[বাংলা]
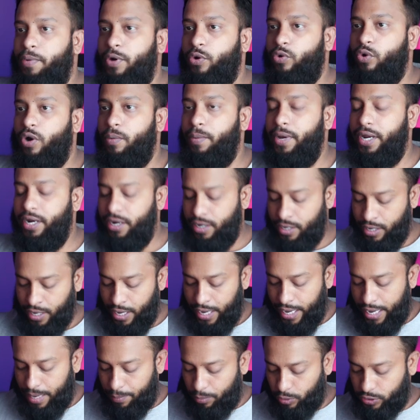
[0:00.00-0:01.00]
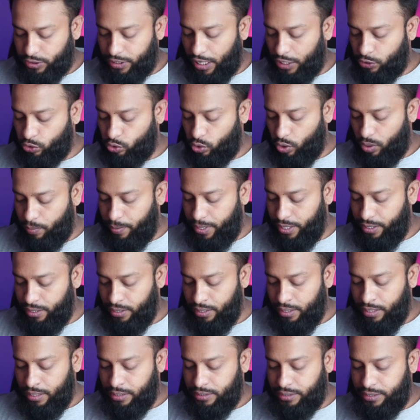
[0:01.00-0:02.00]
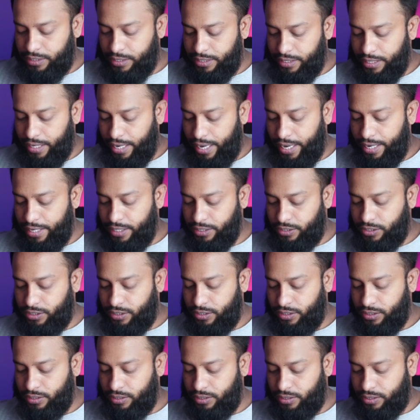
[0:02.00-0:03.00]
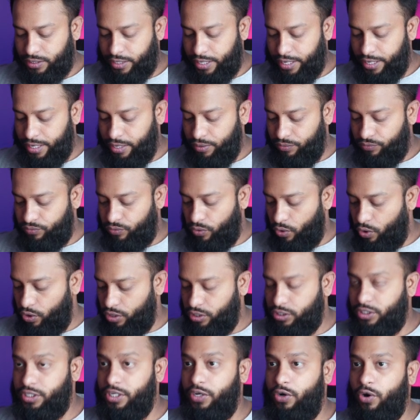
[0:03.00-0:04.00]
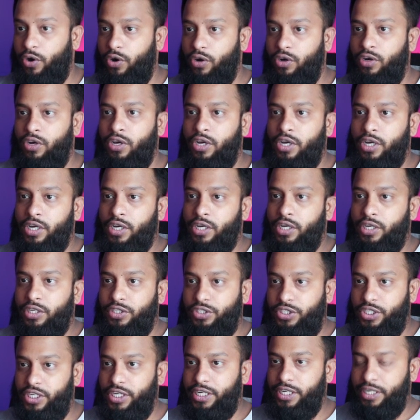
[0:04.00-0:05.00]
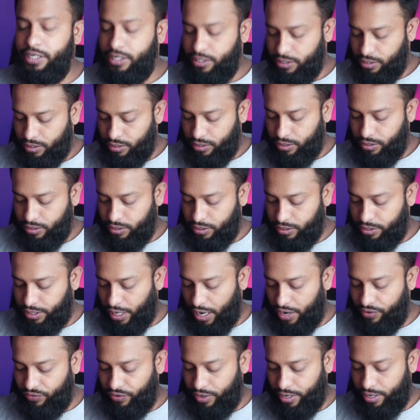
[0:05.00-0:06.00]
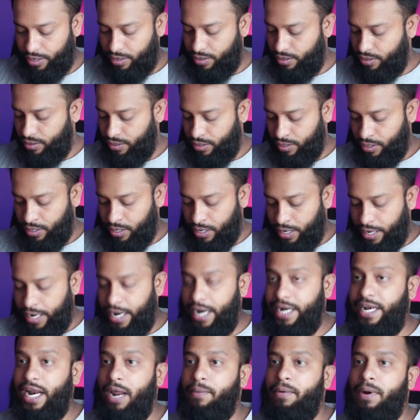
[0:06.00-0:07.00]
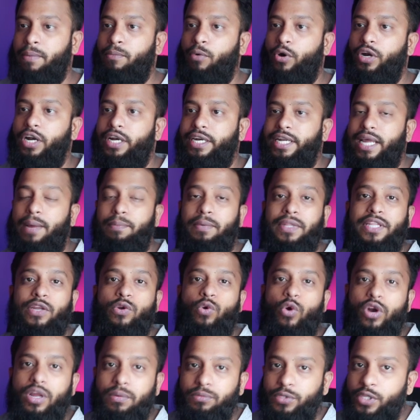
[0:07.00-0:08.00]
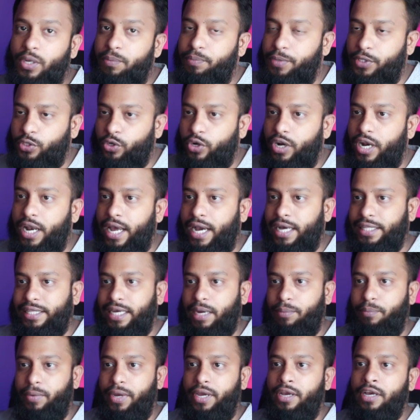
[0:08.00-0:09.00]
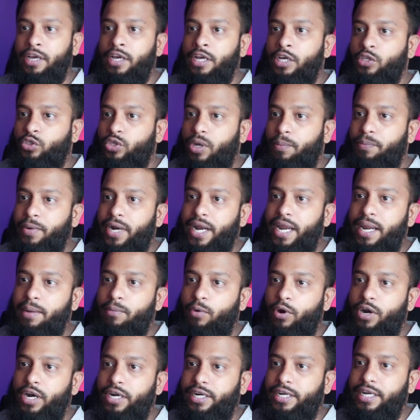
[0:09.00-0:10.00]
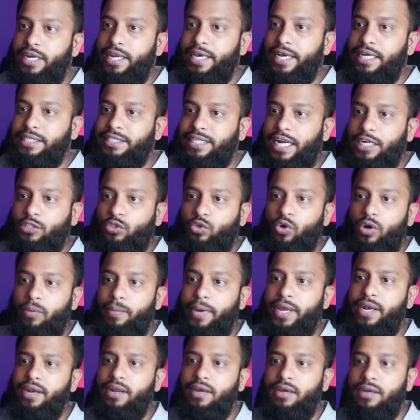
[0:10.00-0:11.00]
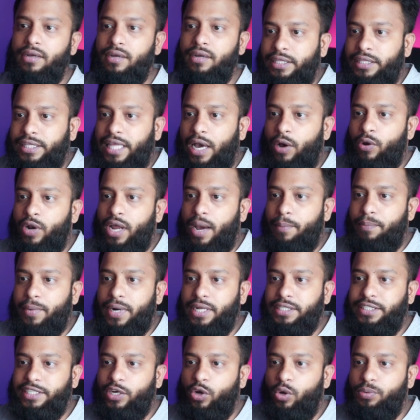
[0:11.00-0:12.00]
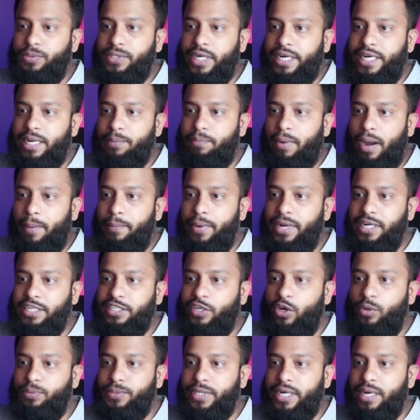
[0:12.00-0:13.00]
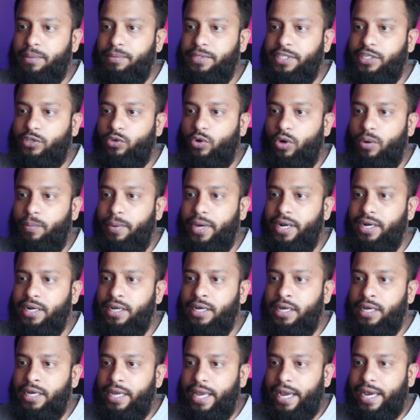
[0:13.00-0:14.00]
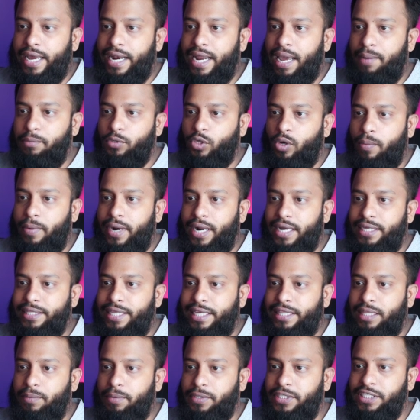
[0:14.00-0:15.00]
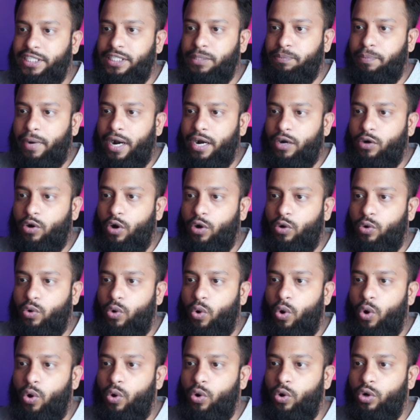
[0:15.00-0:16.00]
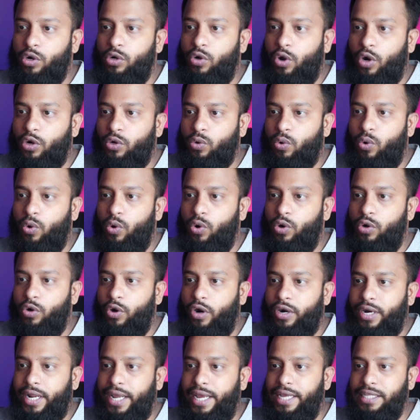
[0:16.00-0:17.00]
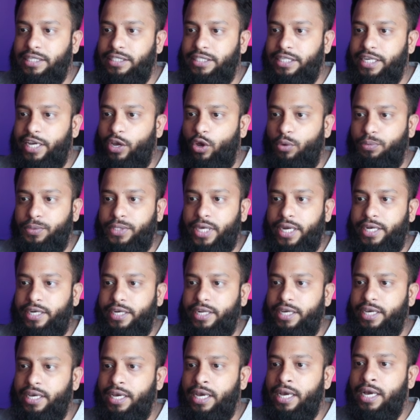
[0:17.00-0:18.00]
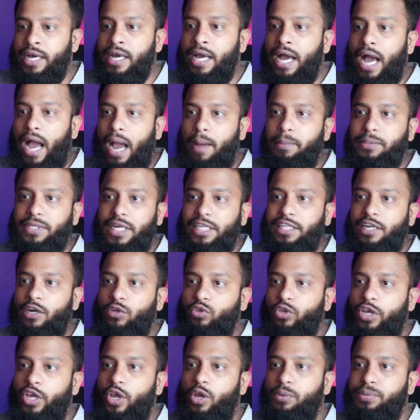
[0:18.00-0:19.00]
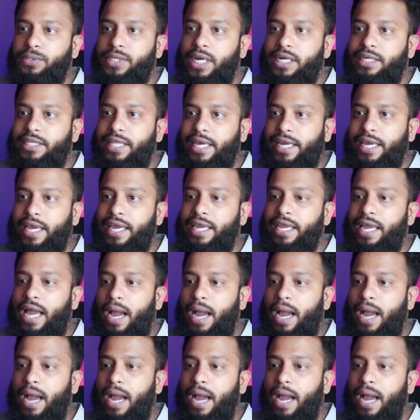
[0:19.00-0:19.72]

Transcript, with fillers: ওপেন করবেন এবং সার্চ করবেন সি এইচ থ্রি ফোর জিরো জি ড্রাইভার এই ড্রাইভার মডেলটি আপনাদের নোড এমসির পিছনে লেখা থাকবে সো আপনারা এই মডেলটি লিখে সার্চ করবেন তাহলে আপনার যে ওয়েবসাইটটি পাবেন সেই ওয়েবসাইটে ভিজিট করবেন এখানে আমি সবার আগে দেখতে পাচ্ছি স্পার্ক ডট গোগো ডট কো ডট এনজি এই ওয়েবসাইটটি আমি সাধারণত এই ওয়েবসাইট থেকেই